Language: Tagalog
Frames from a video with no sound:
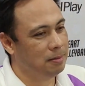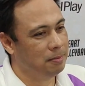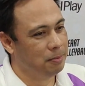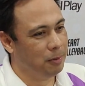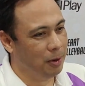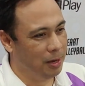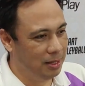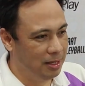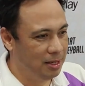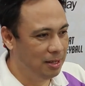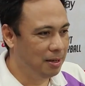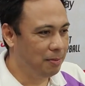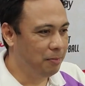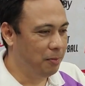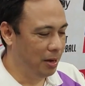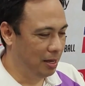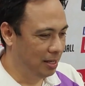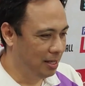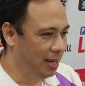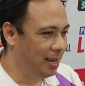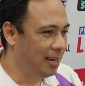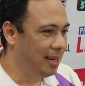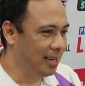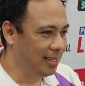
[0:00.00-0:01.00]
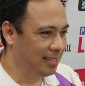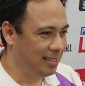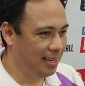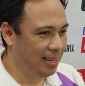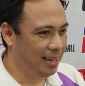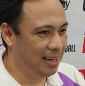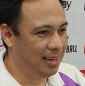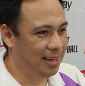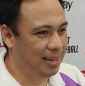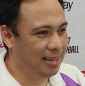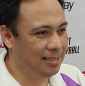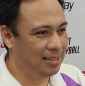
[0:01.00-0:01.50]
Pwede, pwede
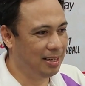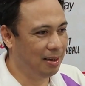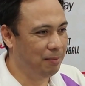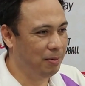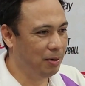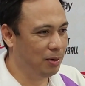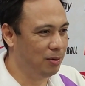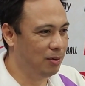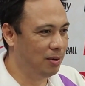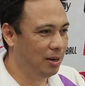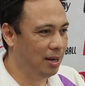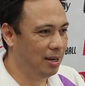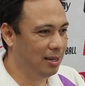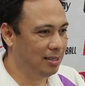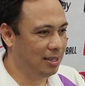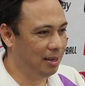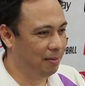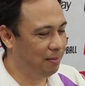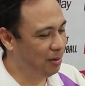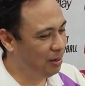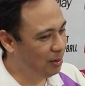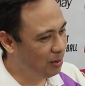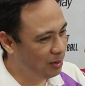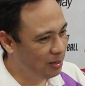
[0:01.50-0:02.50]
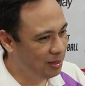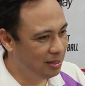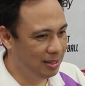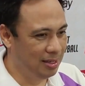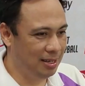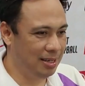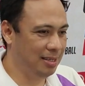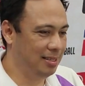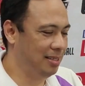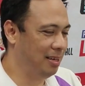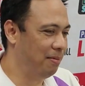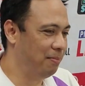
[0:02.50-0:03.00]
kasi sabi ko nga, sabi niyo,
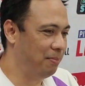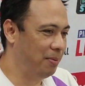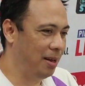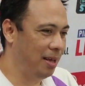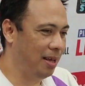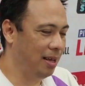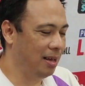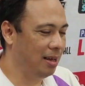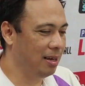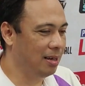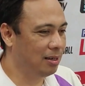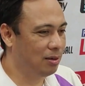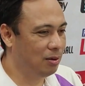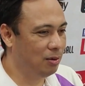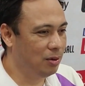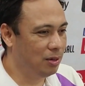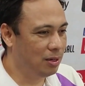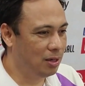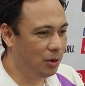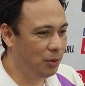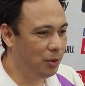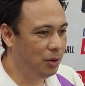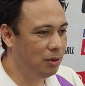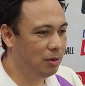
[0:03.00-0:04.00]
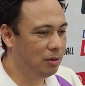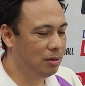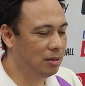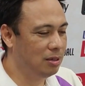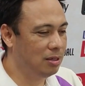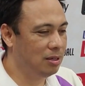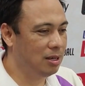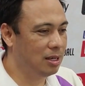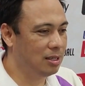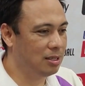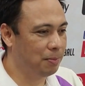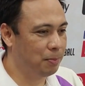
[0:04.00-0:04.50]
eh, siyempre, kung ikaw
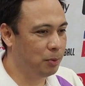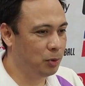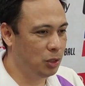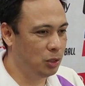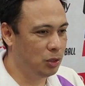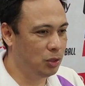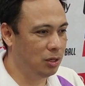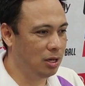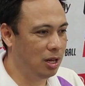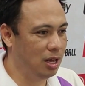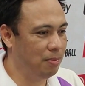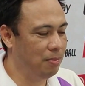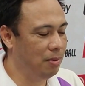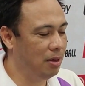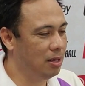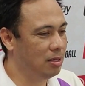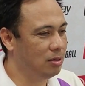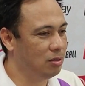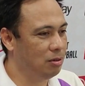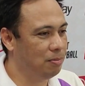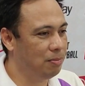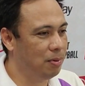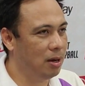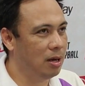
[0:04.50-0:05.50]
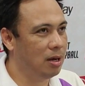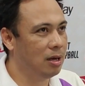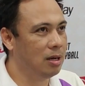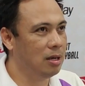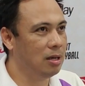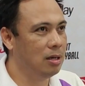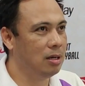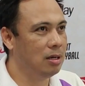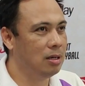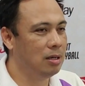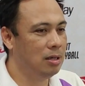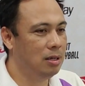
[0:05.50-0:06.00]
yung nasa posisyon namin,
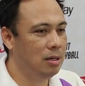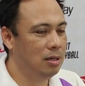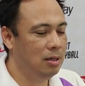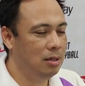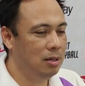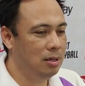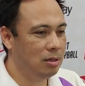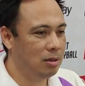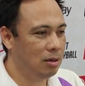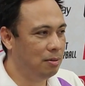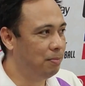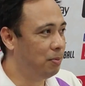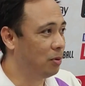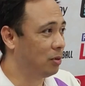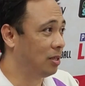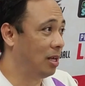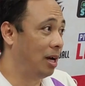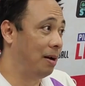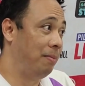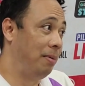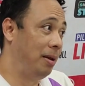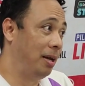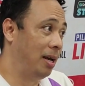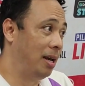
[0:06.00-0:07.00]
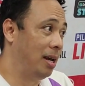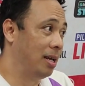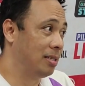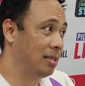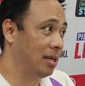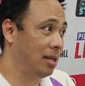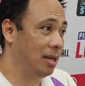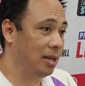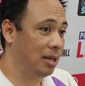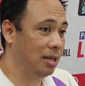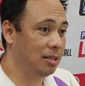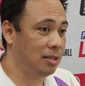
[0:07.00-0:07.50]
sobrang komportable ka na
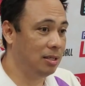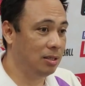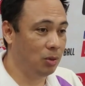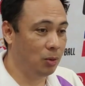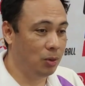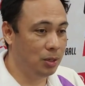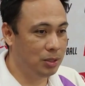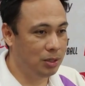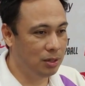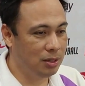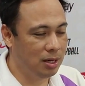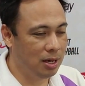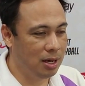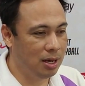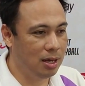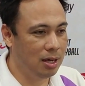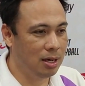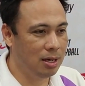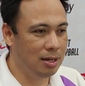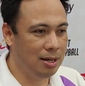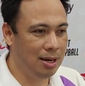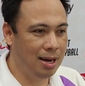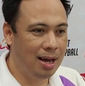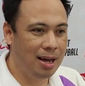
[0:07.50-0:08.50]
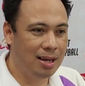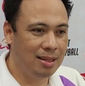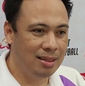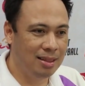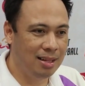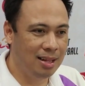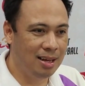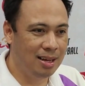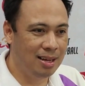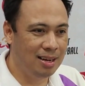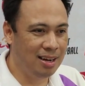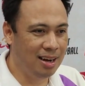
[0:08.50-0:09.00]
sa naging sitwasyon na
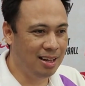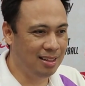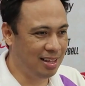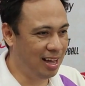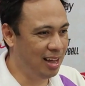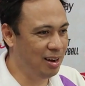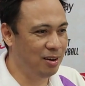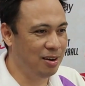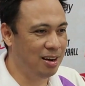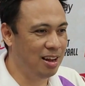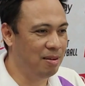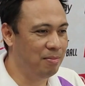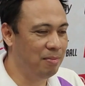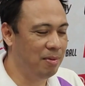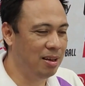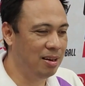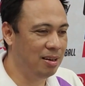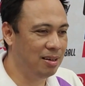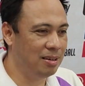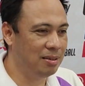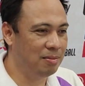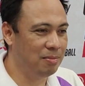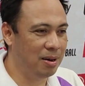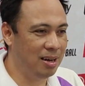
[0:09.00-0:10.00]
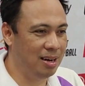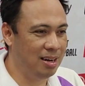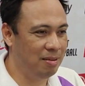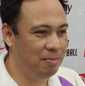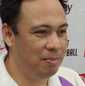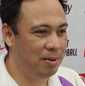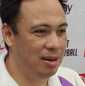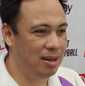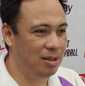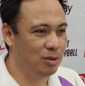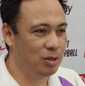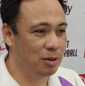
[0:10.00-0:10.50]
lahat ng natalo namin,
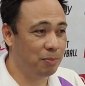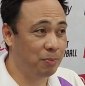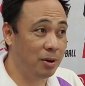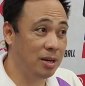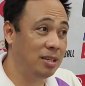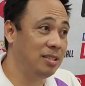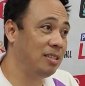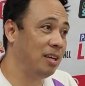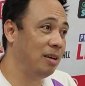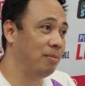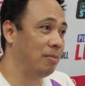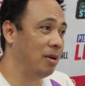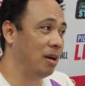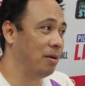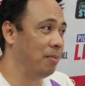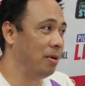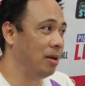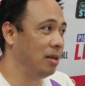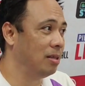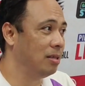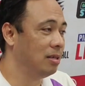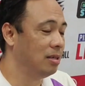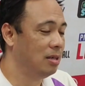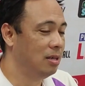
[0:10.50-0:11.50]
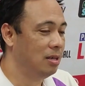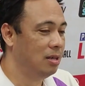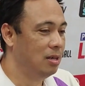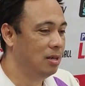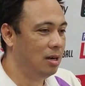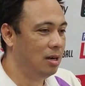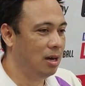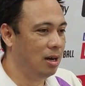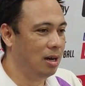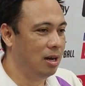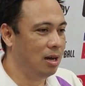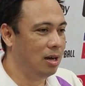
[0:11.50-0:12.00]
maliban lang sa first game namin,
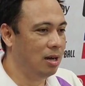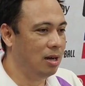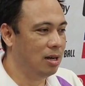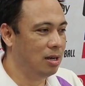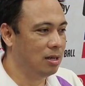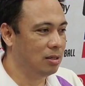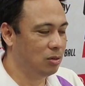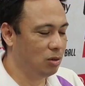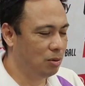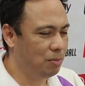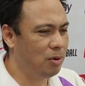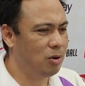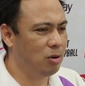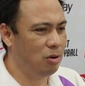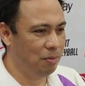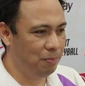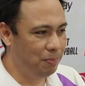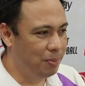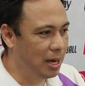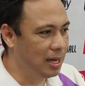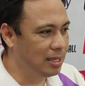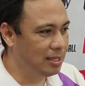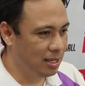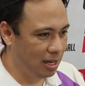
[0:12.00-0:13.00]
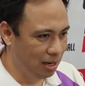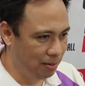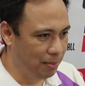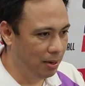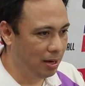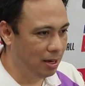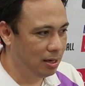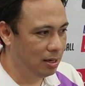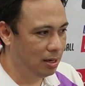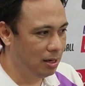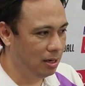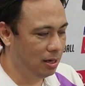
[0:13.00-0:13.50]
uh, sobrang kumpiyansa
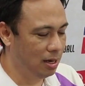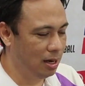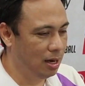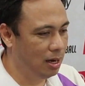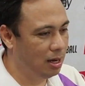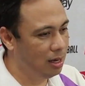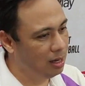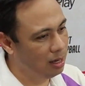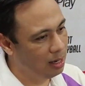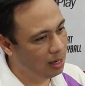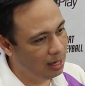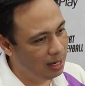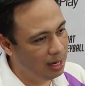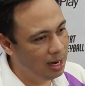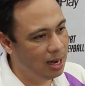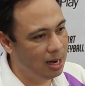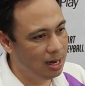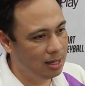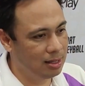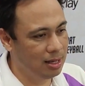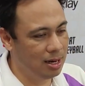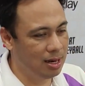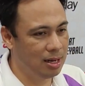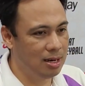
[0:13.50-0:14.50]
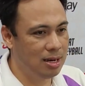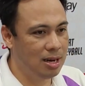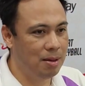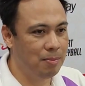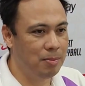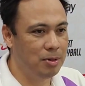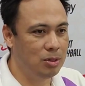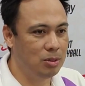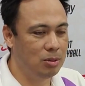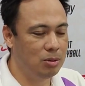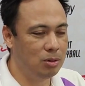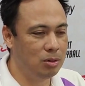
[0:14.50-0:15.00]
kami. Uh, kailangan na talaga
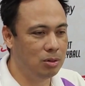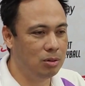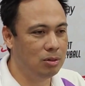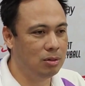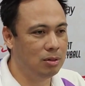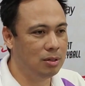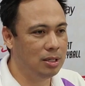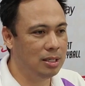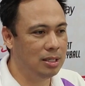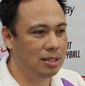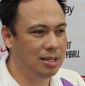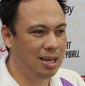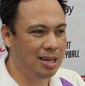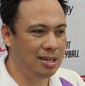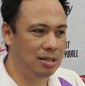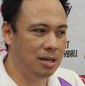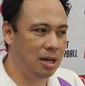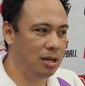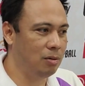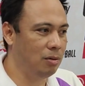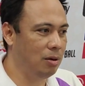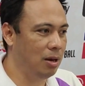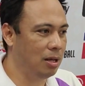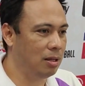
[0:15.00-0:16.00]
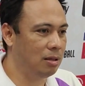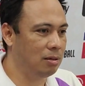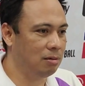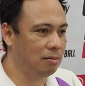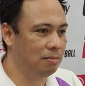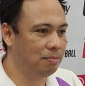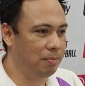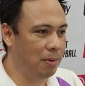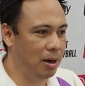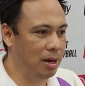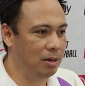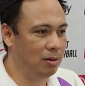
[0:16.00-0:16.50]
namin sigurong isa-isa ulit
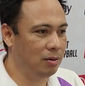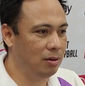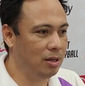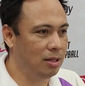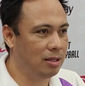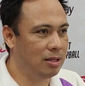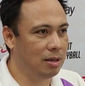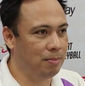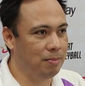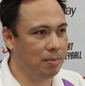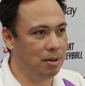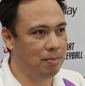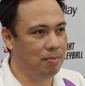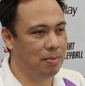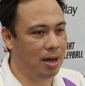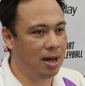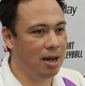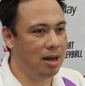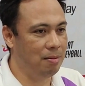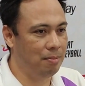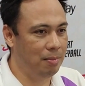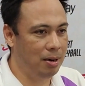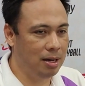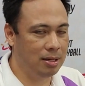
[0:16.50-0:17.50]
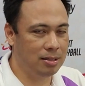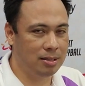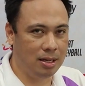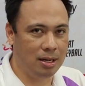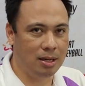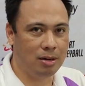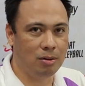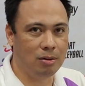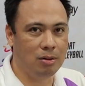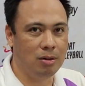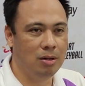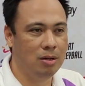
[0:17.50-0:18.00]
kung paano ulit kami makakabalik sa
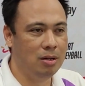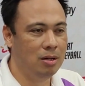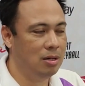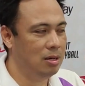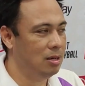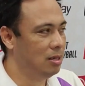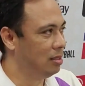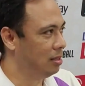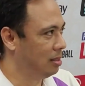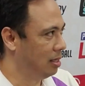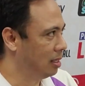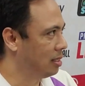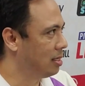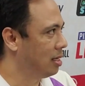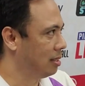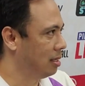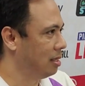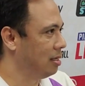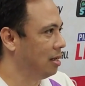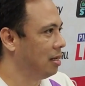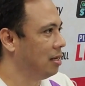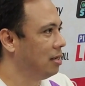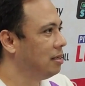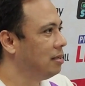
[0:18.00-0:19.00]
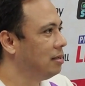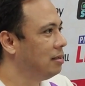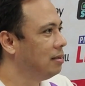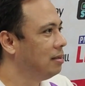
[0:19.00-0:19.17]
laro sa Saturday.